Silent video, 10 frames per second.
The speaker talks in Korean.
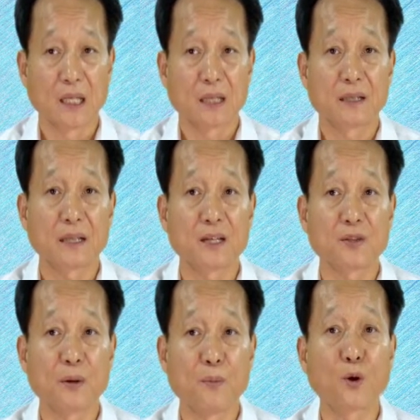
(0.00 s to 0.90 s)
그렇게
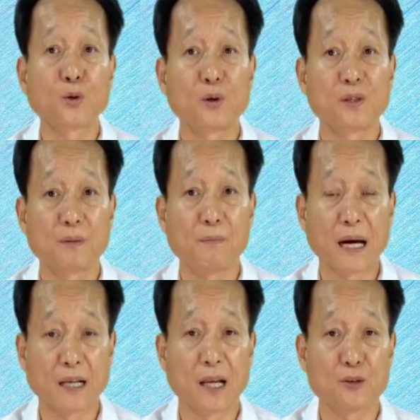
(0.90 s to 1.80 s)
해서 목돈을 좀
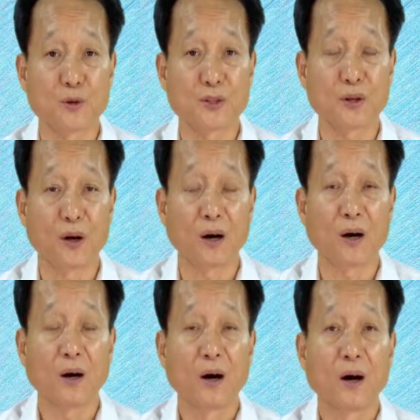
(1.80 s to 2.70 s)
마련해
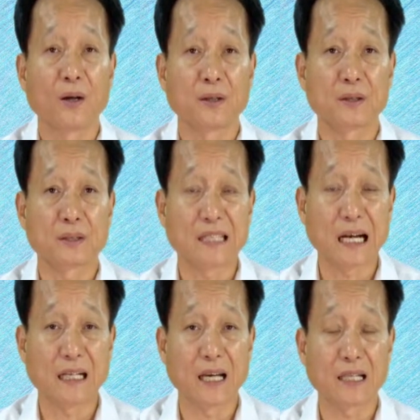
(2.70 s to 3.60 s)
줘서 어떤 그
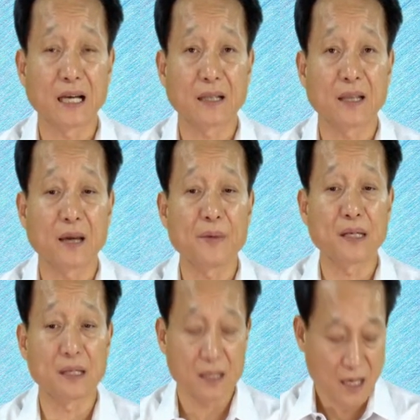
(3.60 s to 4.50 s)
장래에 대한
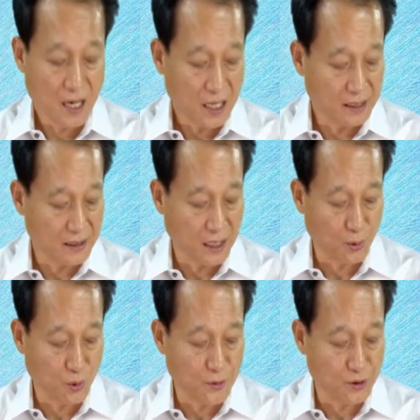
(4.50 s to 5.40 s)
대비를 하는 데
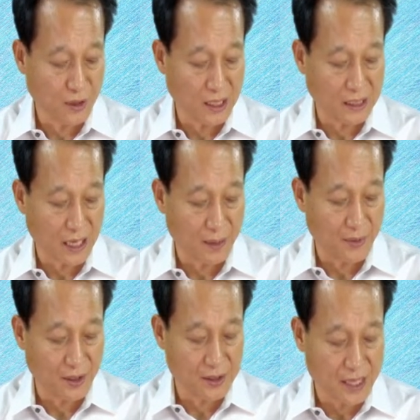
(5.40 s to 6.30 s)
도움을 주겠다
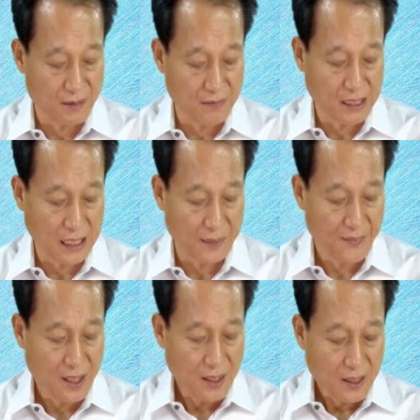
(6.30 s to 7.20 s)
뭐 이런 얘기입니다.
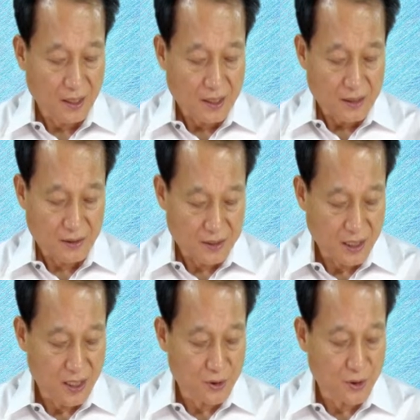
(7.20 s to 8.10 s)
그래서
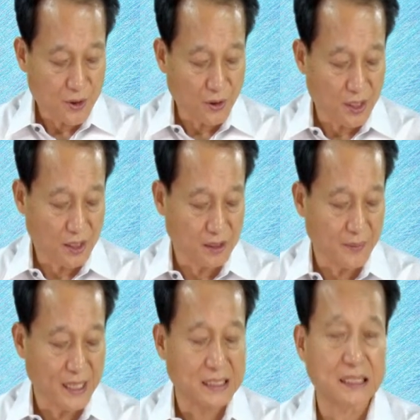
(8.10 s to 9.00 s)
최소 적립
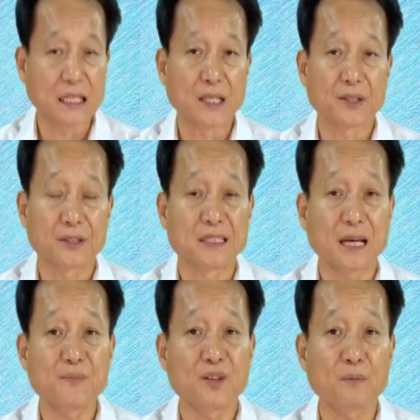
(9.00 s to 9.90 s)
금액이 이것은
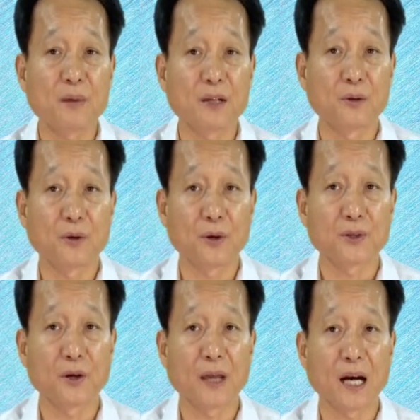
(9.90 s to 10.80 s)
3천만 원으로
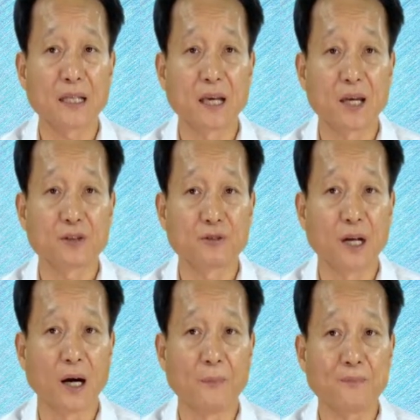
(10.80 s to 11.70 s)
설계가 되어
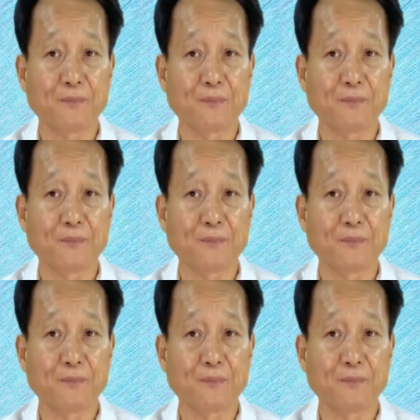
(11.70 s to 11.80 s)
있고요.